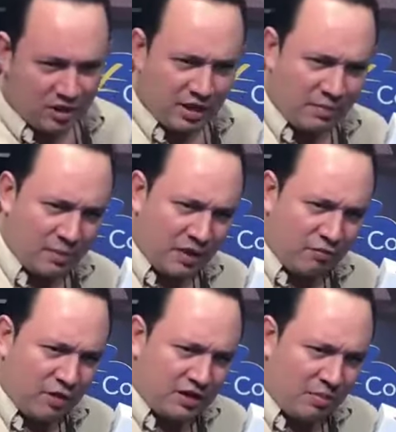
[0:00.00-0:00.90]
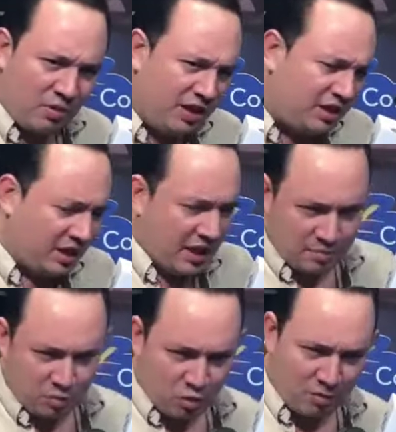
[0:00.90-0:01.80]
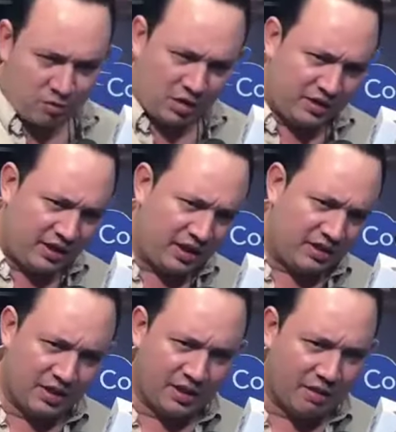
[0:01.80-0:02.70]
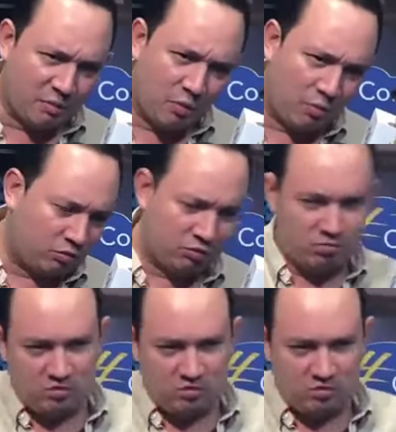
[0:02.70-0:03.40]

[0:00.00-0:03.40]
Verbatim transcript: que no vamos a venir a decir vamos por vamos a hacer la primera fuerza política,